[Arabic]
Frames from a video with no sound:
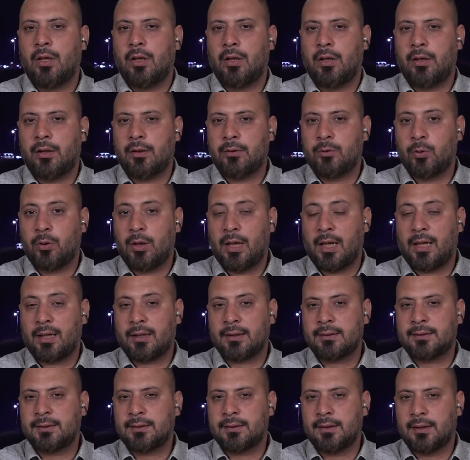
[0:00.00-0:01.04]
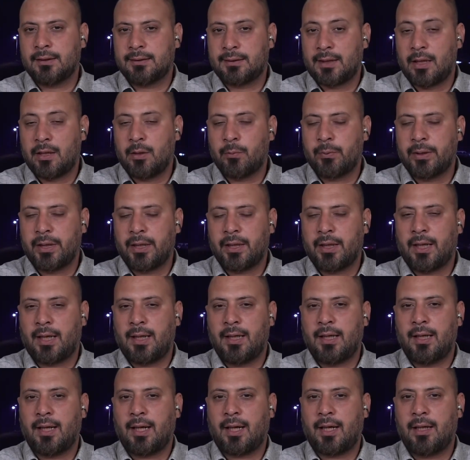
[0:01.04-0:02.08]
دولار سنويا
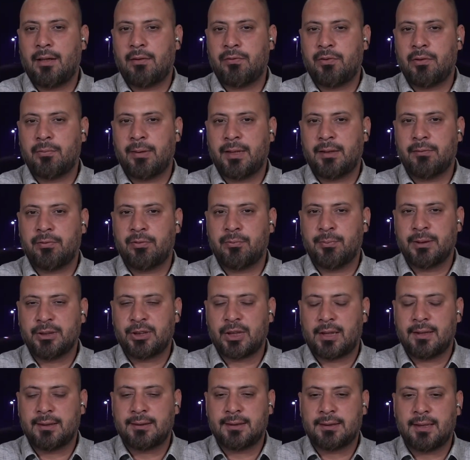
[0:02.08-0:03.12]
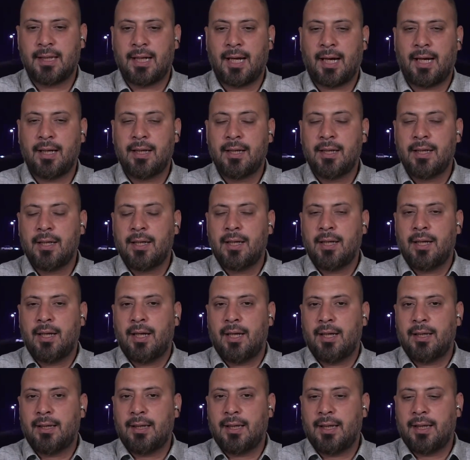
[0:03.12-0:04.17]
على الاقل في مجال السلع.
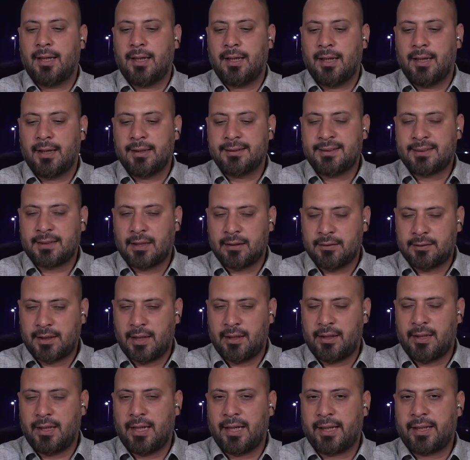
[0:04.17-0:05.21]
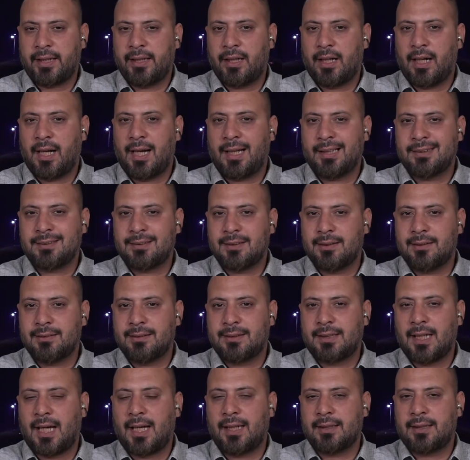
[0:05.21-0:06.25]
السنتين الاخيرات
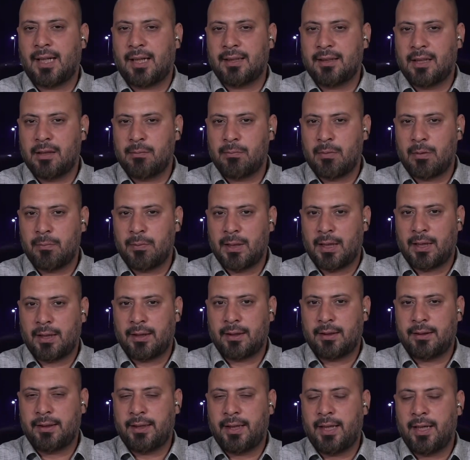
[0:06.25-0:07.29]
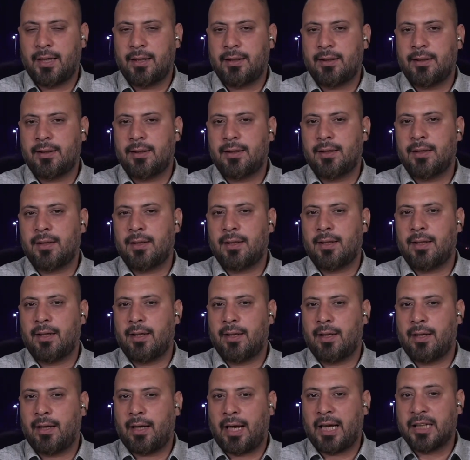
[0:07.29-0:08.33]
زاد هذا المبلغ لان
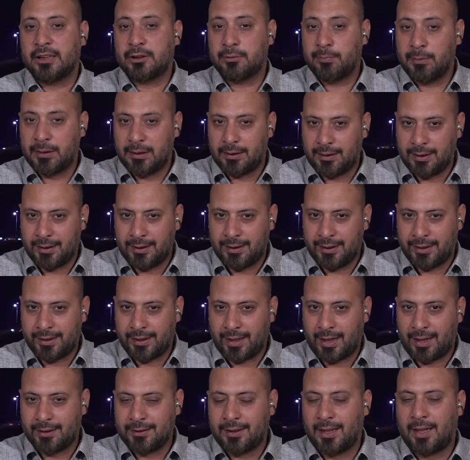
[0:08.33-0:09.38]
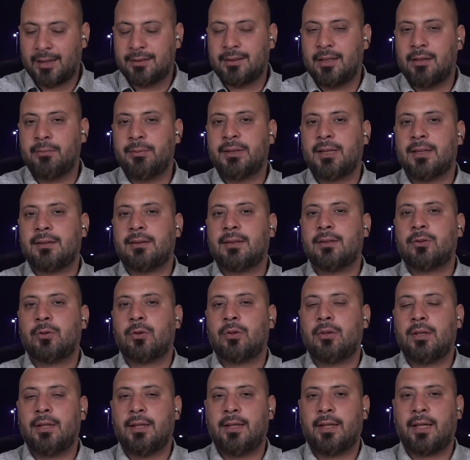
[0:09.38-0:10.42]
حجم الايرادات اللي بدات
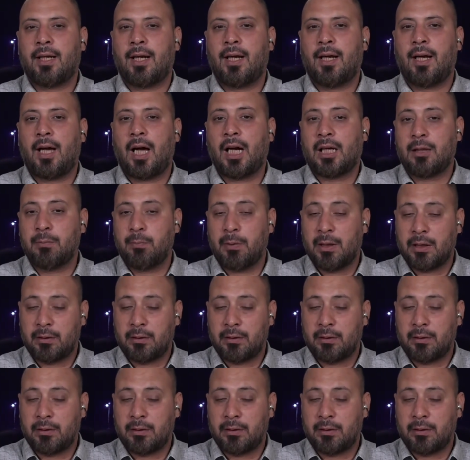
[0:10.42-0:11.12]
تدخل للعراق اكبر